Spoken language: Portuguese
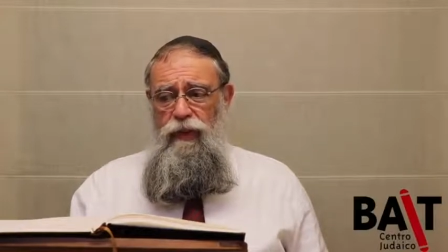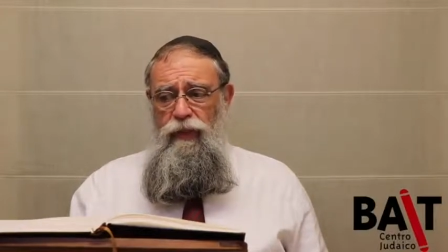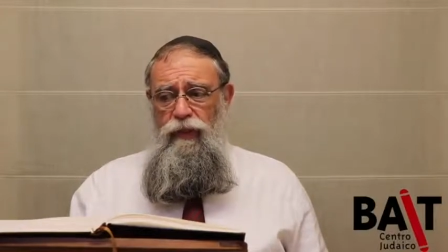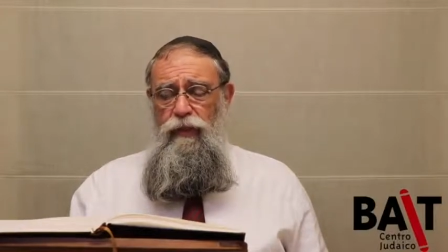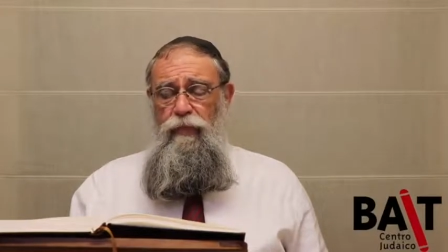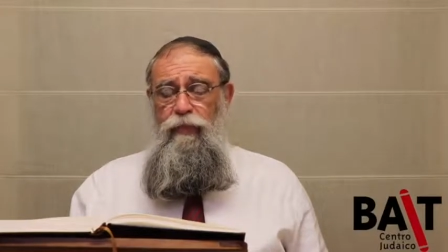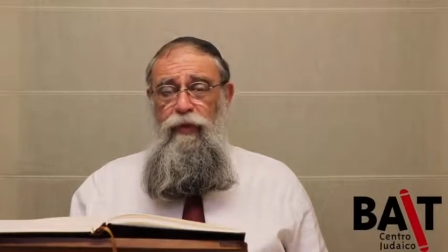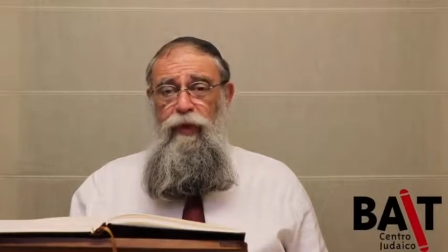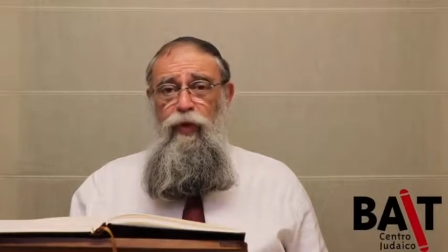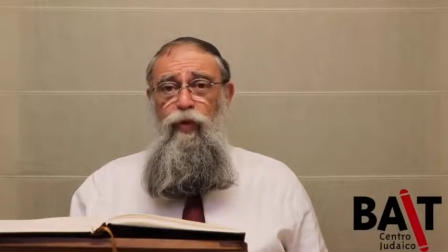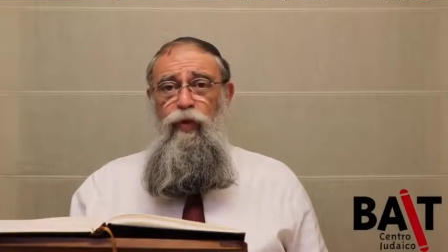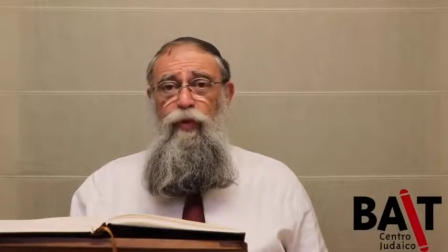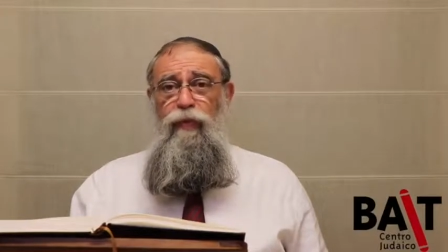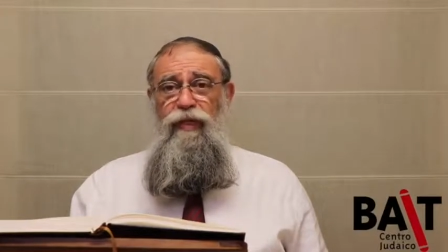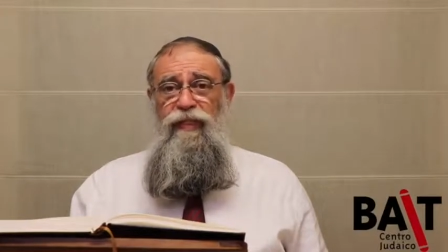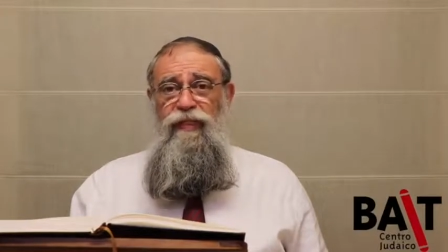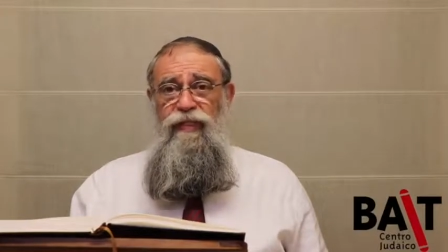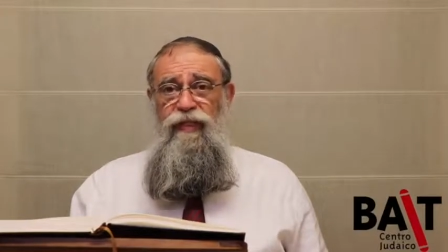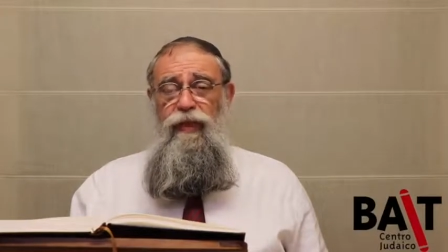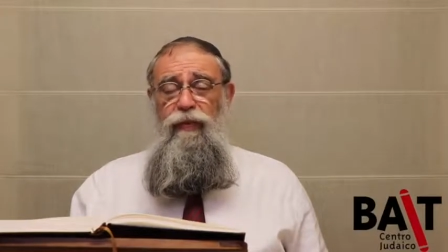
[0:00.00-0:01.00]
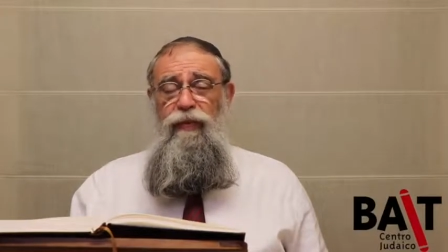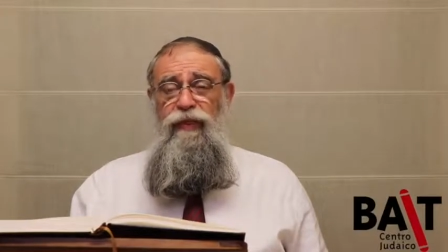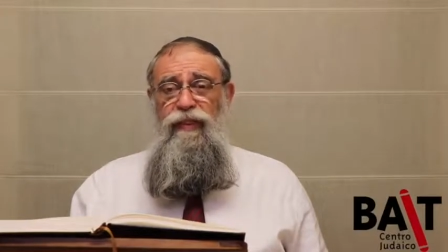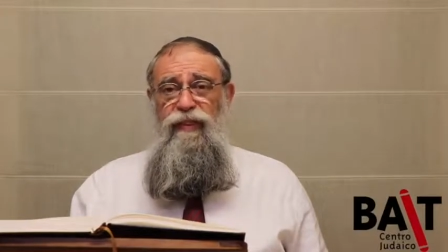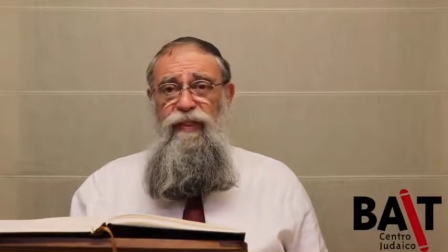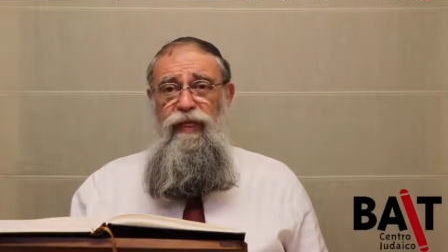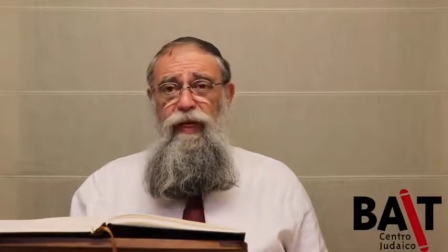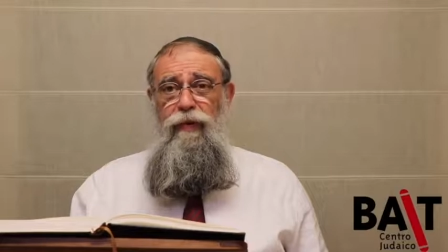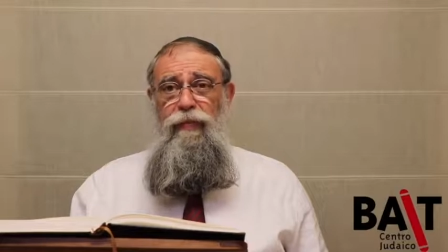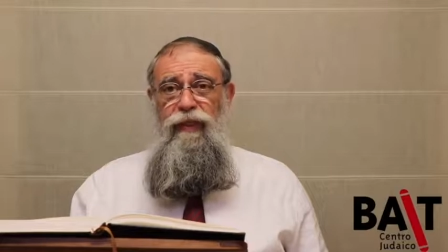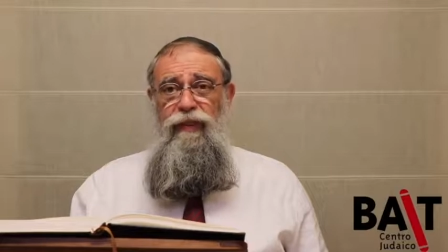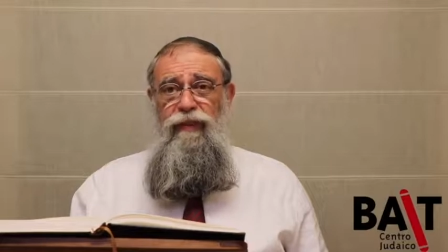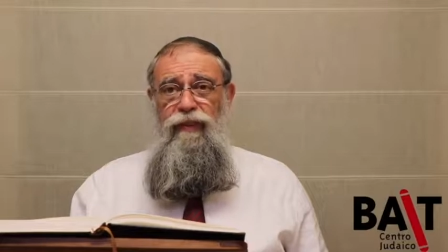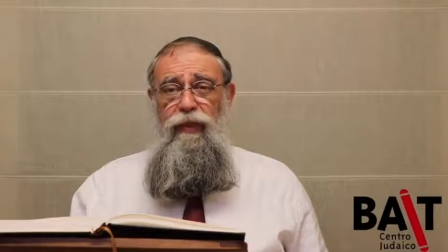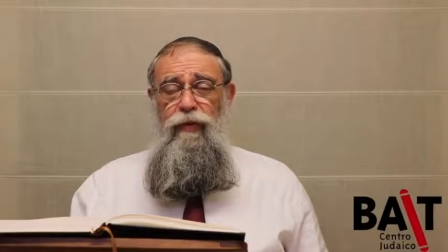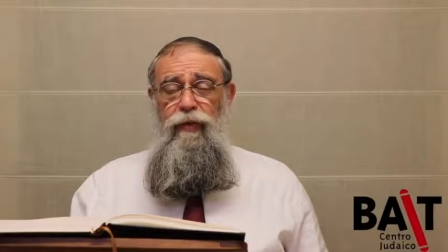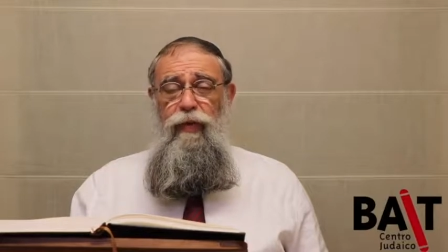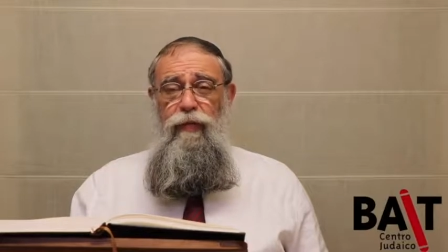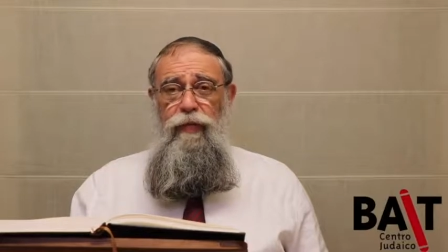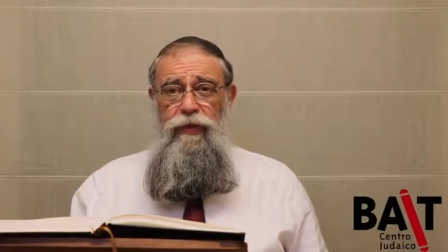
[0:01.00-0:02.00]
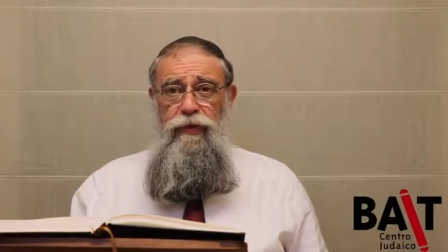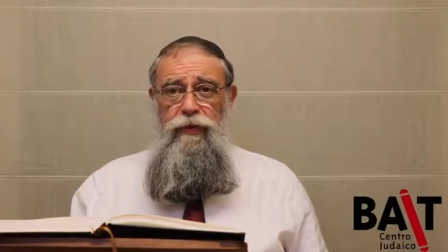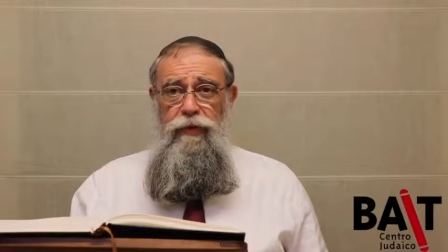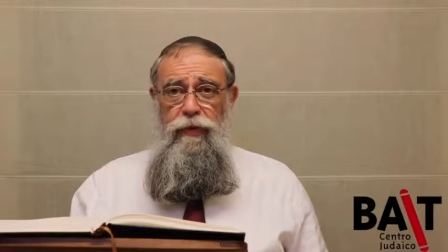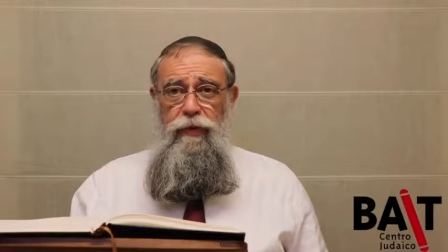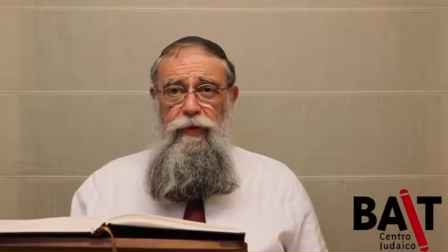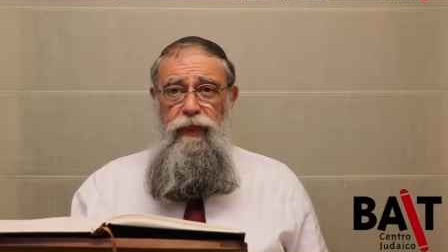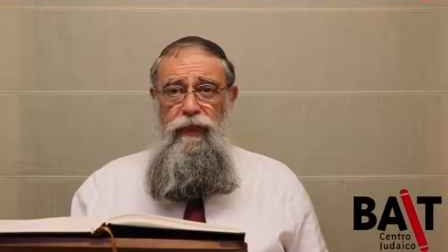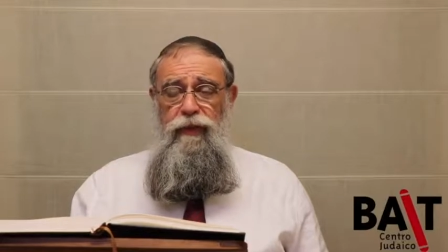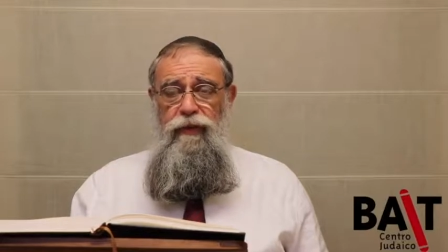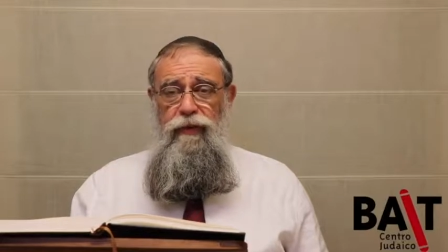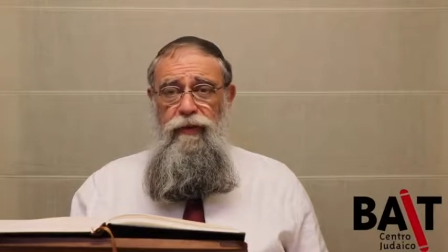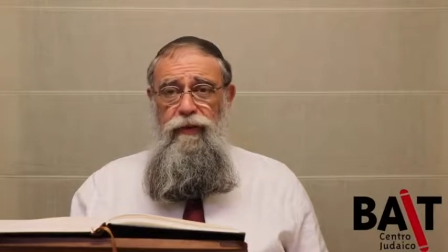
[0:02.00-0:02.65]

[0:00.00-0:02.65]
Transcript: de preocupação está abatendo a pessoa.